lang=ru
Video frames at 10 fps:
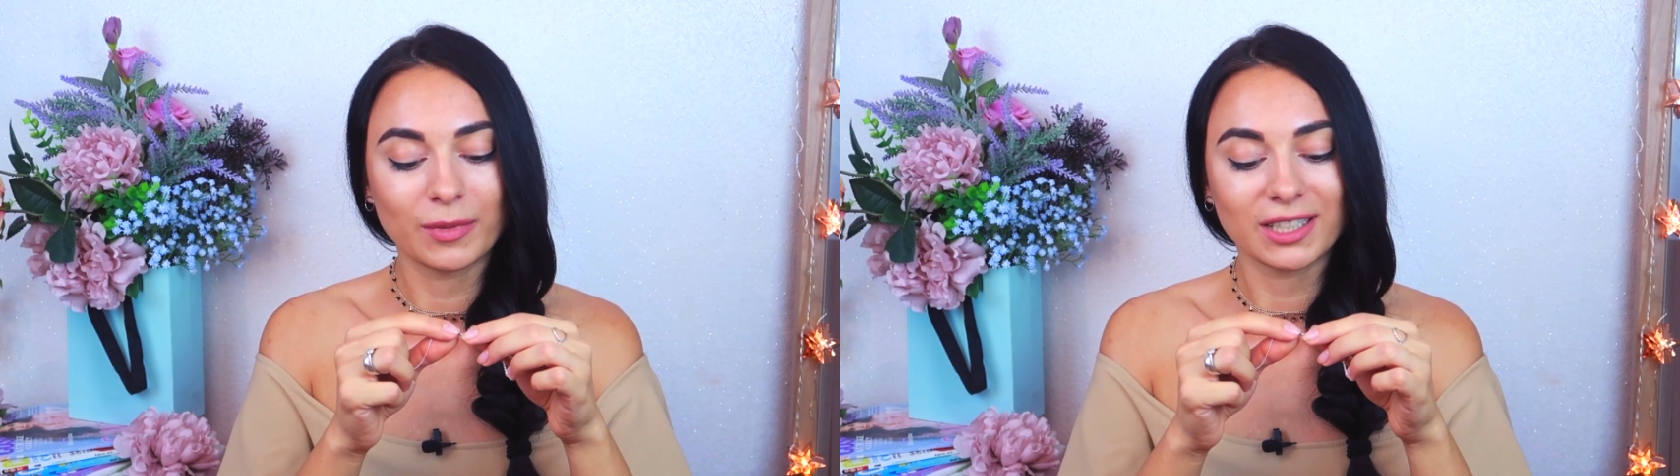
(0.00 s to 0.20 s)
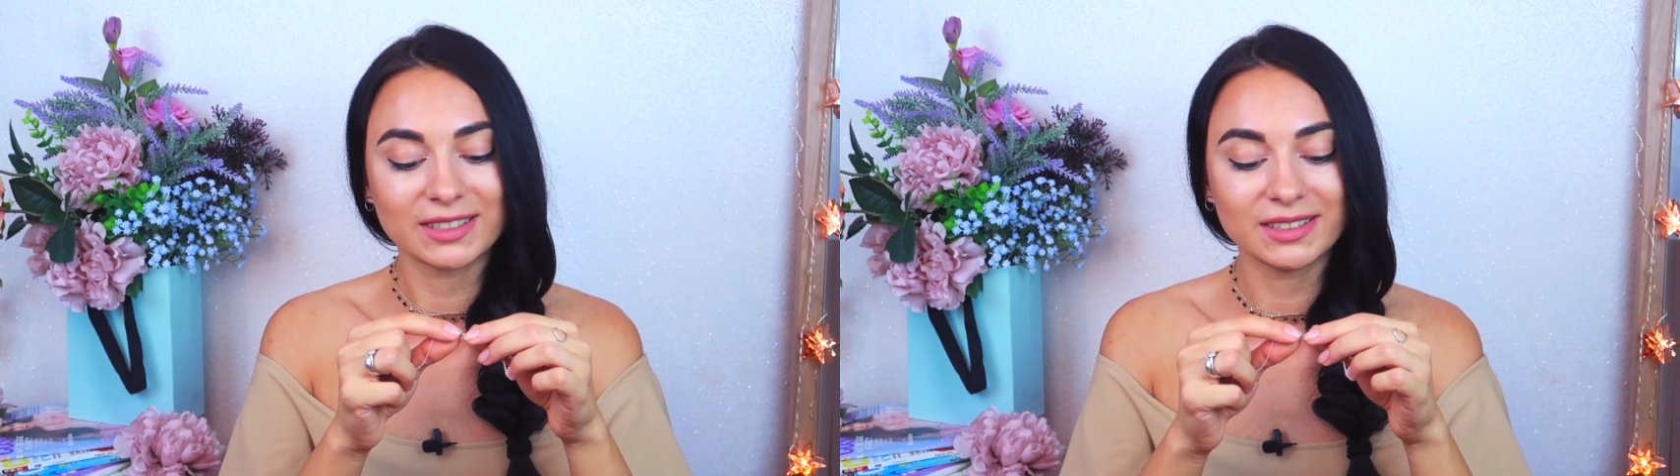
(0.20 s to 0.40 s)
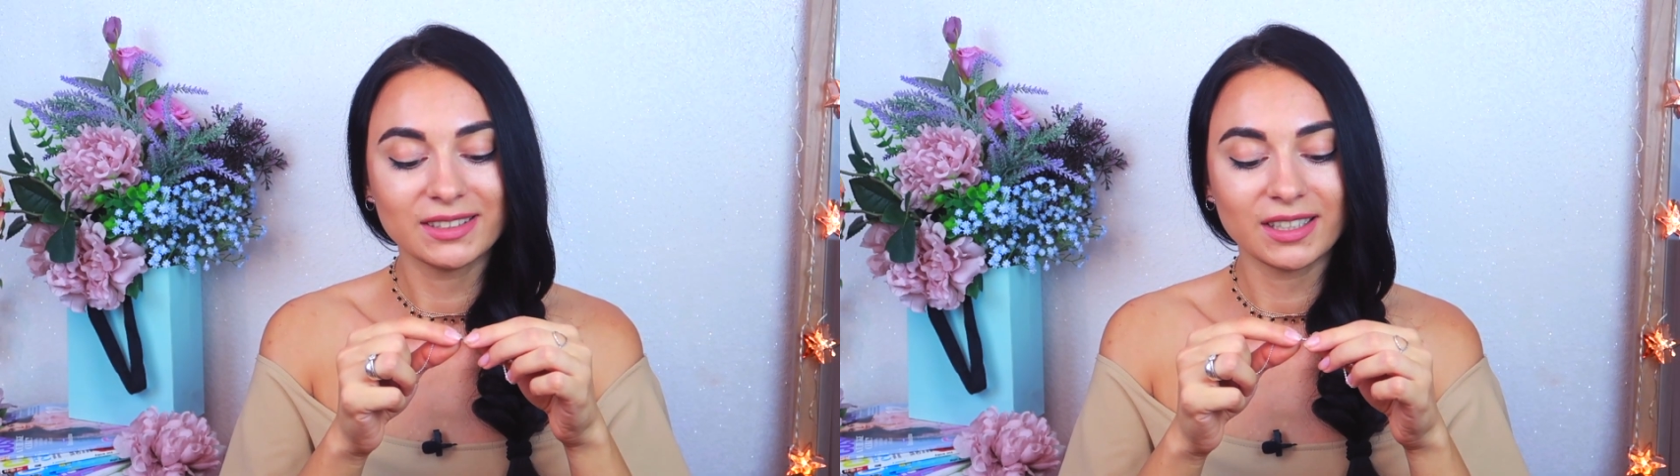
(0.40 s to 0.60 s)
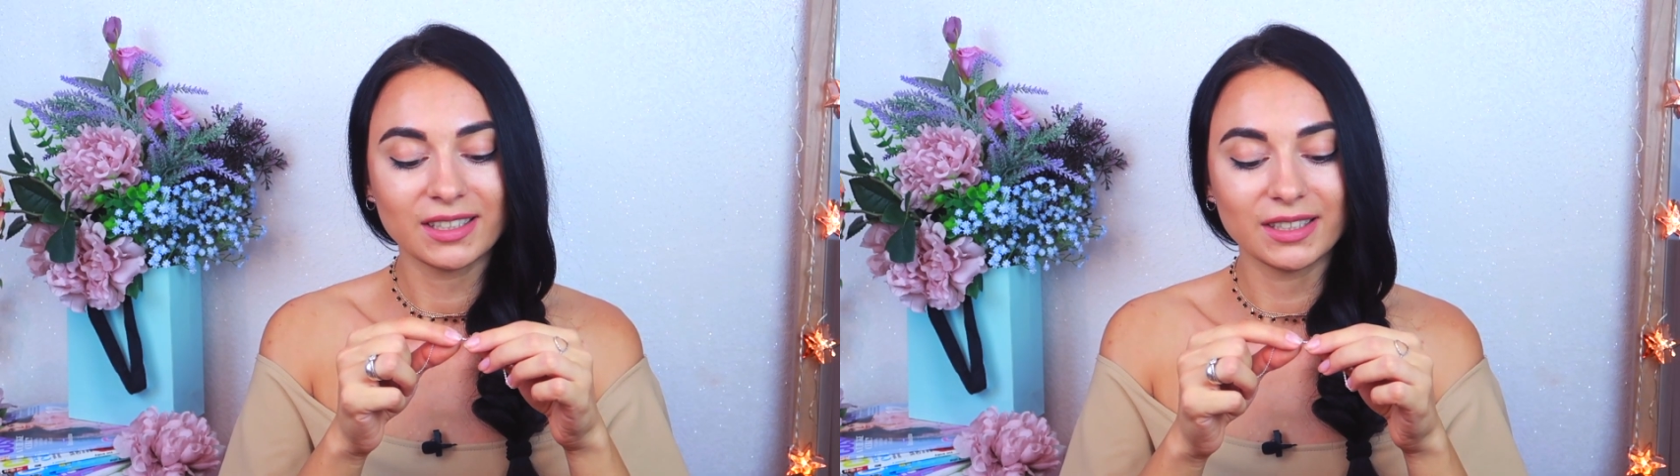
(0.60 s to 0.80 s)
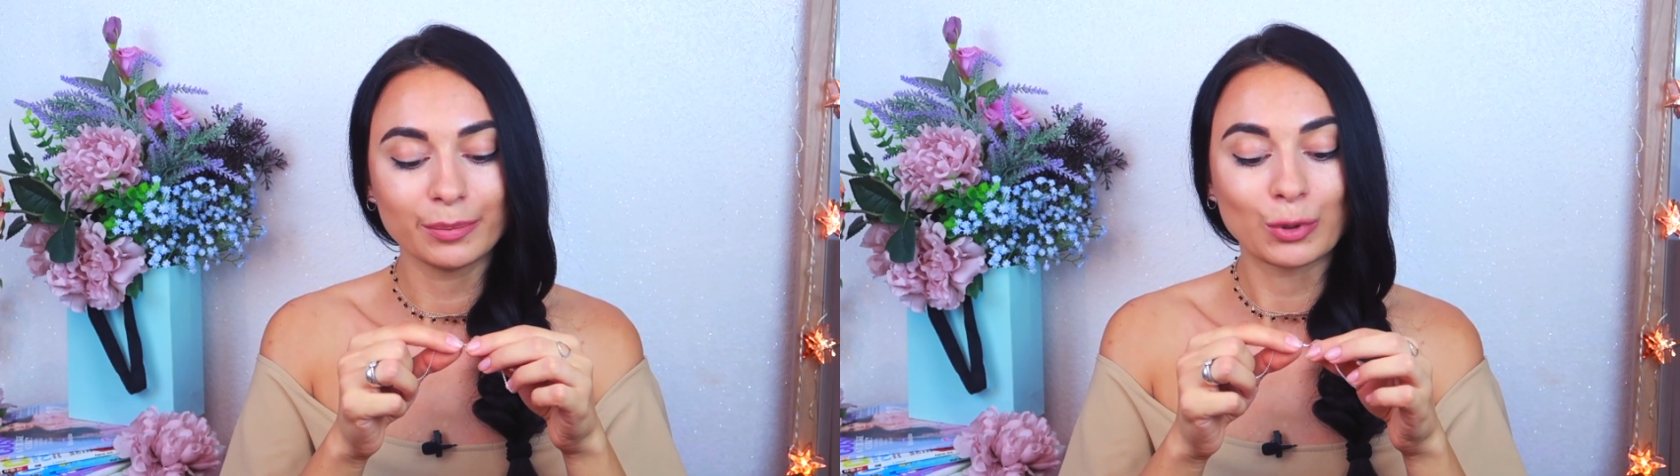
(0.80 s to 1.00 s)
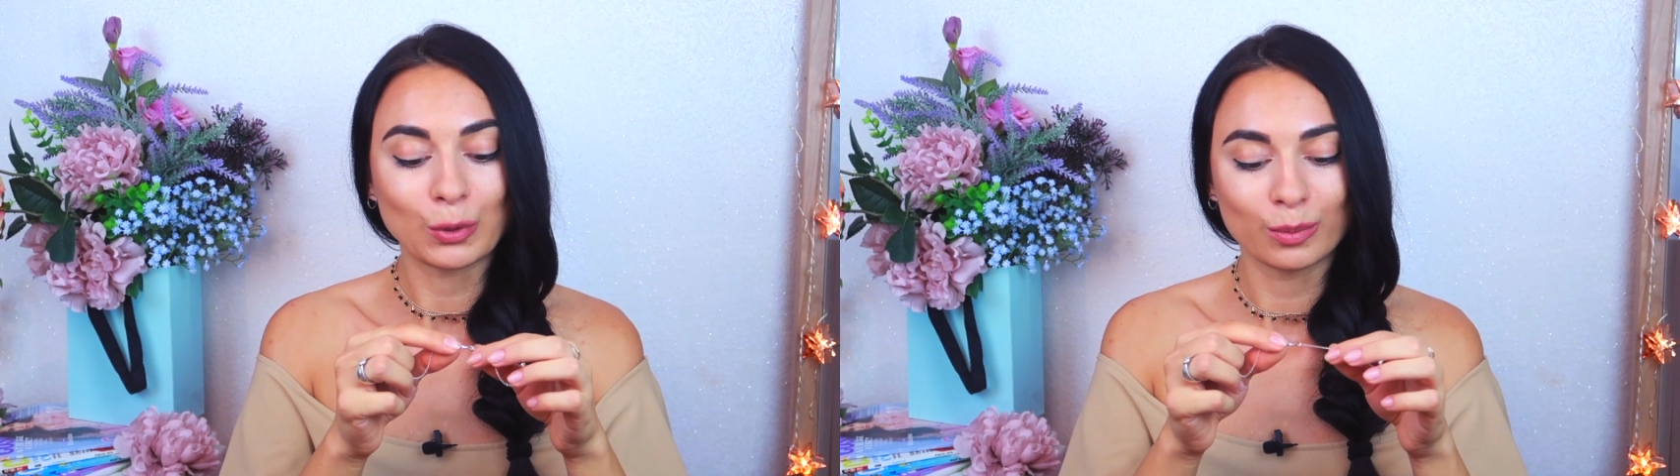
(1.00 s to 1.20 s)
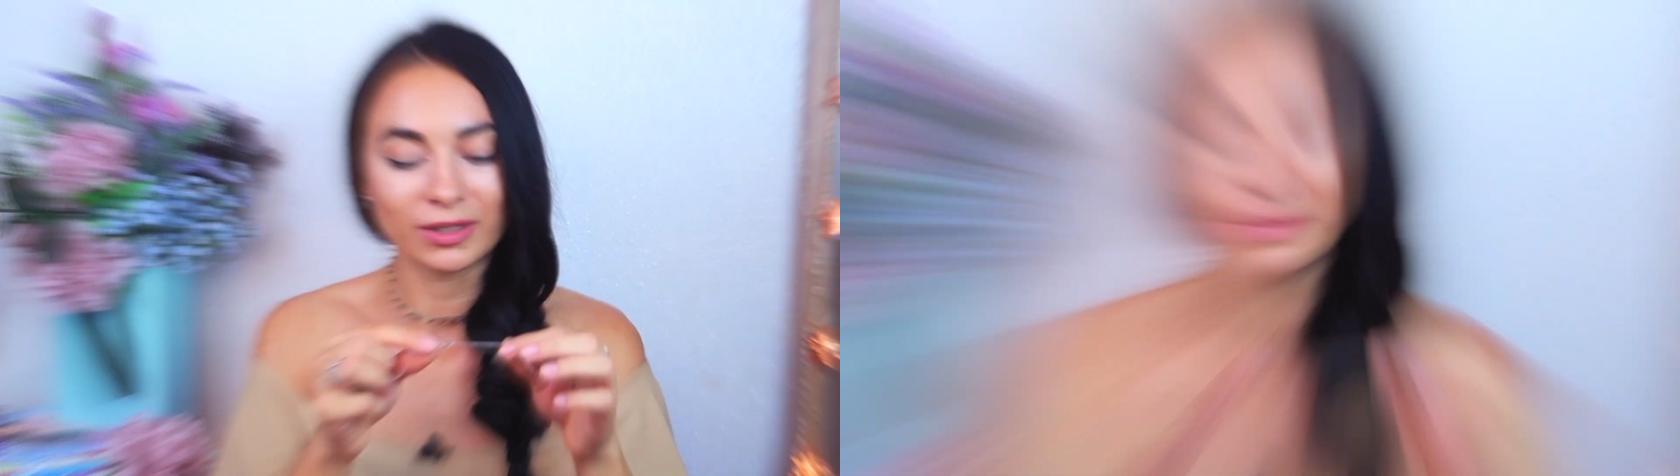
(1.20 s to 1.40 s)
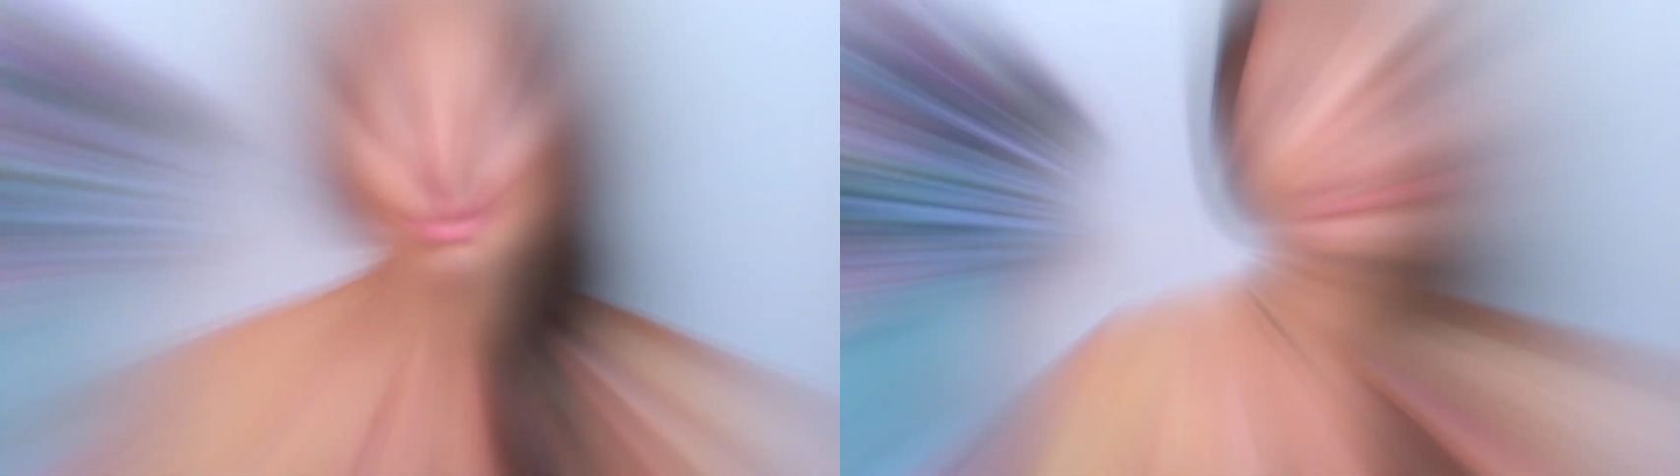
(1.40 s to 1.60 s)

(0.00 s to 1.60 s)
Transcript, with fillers: магазина и пробы.